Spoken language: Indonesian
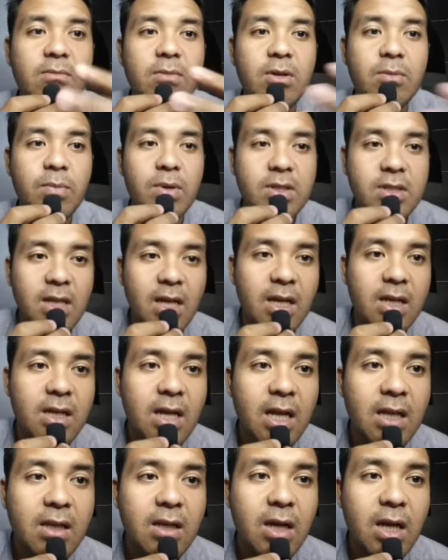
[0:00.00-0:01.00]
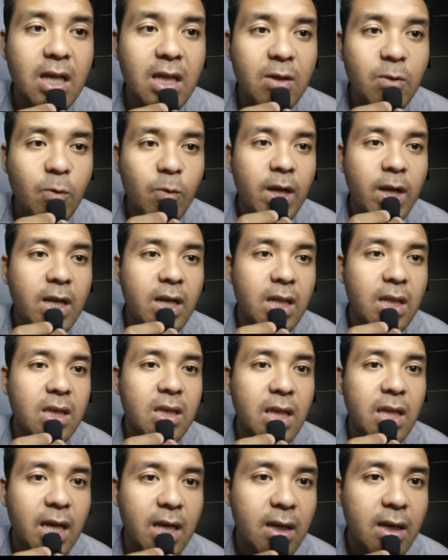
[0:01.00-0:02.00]
4% dan when
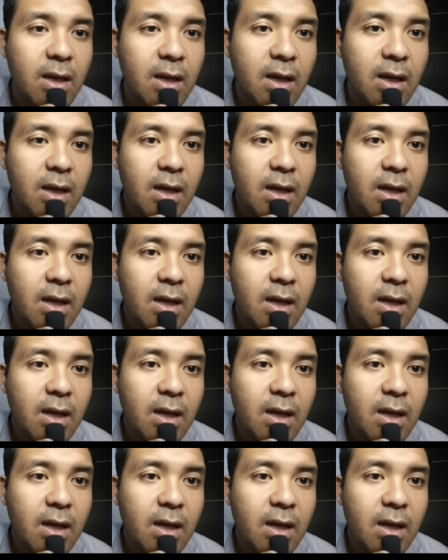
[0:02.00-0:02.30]
attack